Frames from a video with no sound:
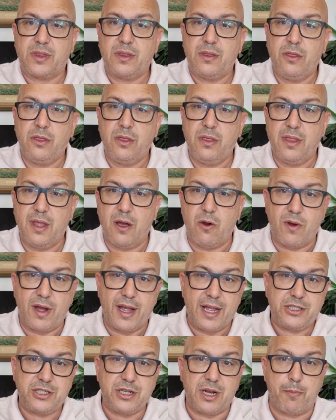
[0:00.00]
não
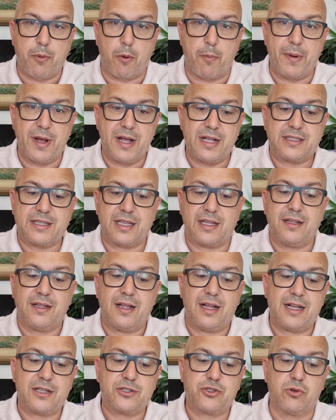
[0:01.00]
rende na poupança?
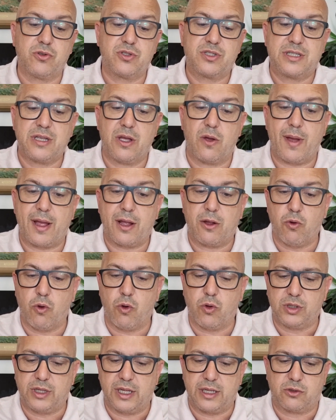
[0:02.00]
A solução é
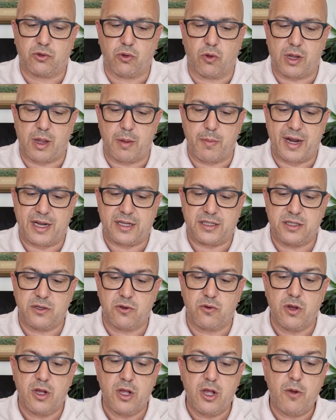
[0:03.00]
Golden Token
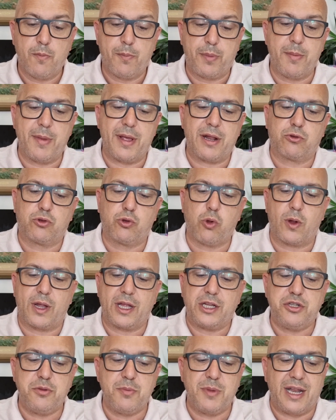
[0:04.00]
Brasil, primeiro
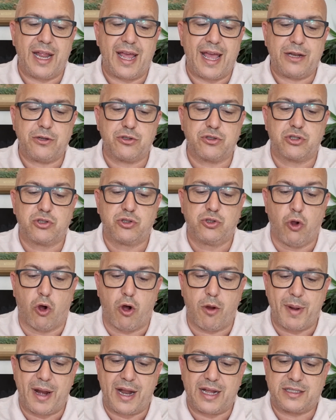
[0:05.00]
token de minérios
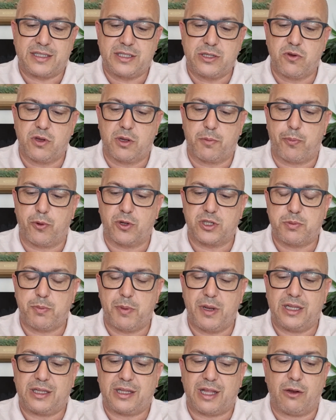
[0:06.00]
do Brasil e que
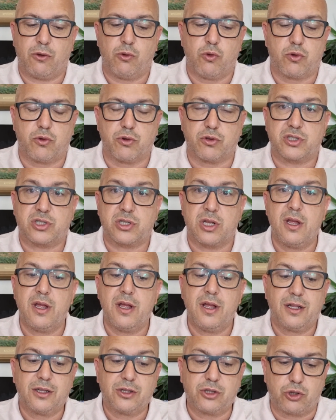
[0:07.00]
possibilita lucros
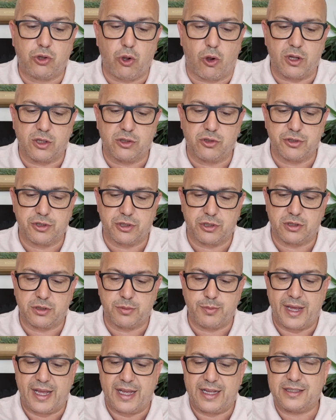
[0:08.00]
todos os
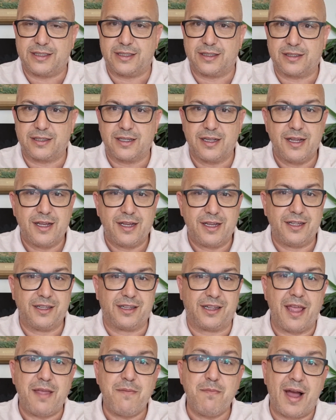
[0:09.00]
meses. E
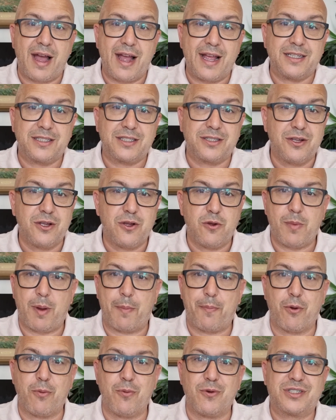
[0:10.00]
tem mais,
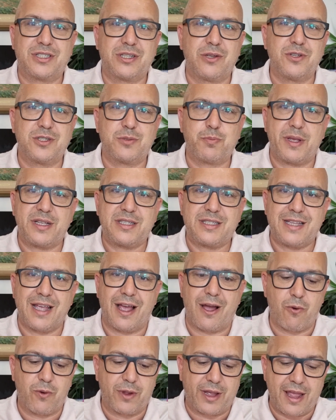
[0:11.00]
uma promoção
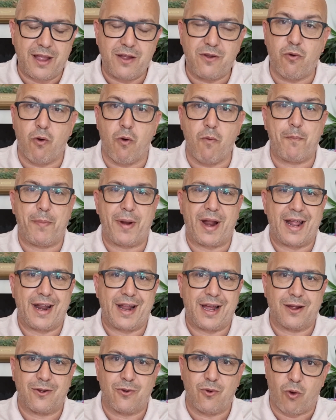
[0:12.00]
especial. Quem comprar
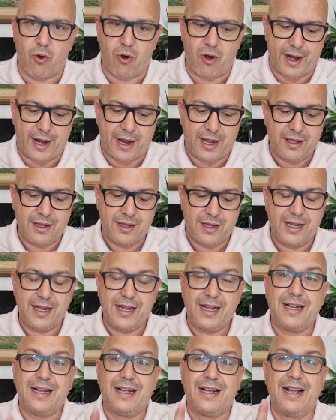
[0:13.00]
agora
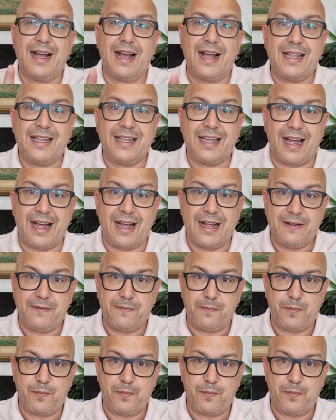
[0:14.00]
ganha